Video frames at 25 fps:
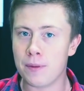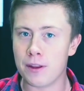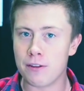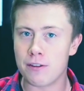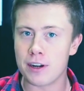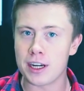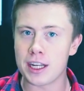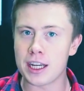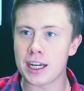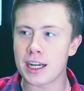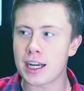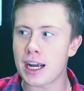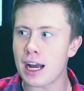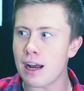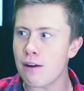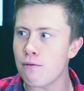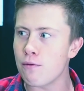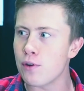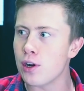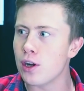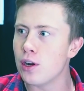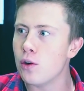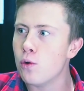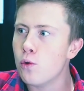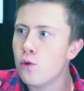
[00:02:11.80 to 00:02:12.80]
Наверняка
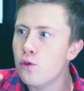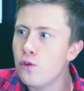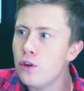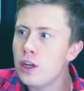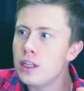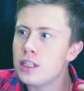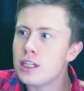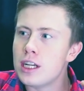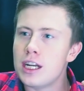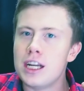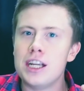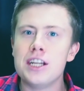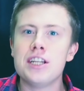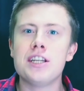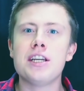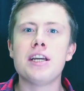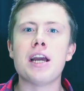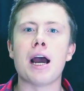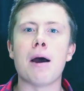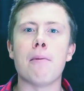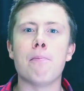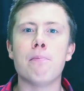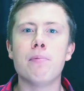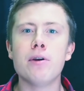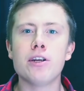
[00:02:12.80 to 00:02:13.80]
вы увидели
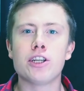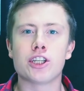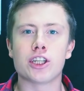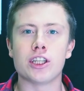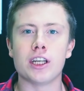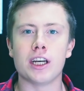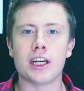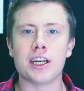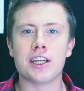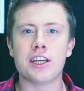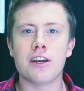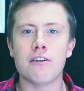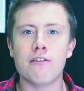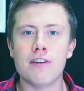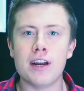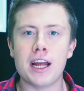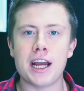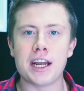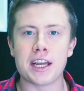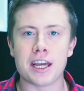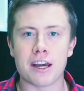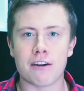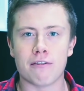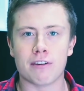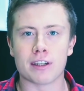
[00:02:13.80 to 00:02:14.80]
необычное
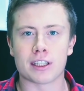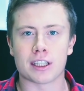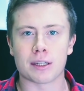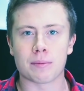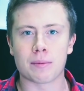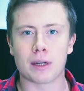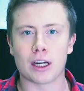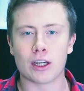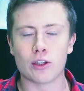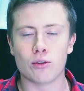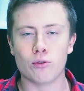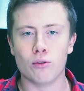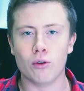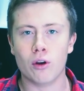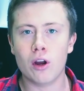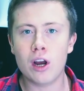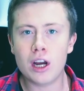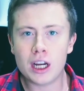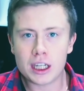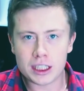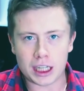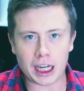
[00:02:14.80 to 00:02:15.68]
явление в этом году.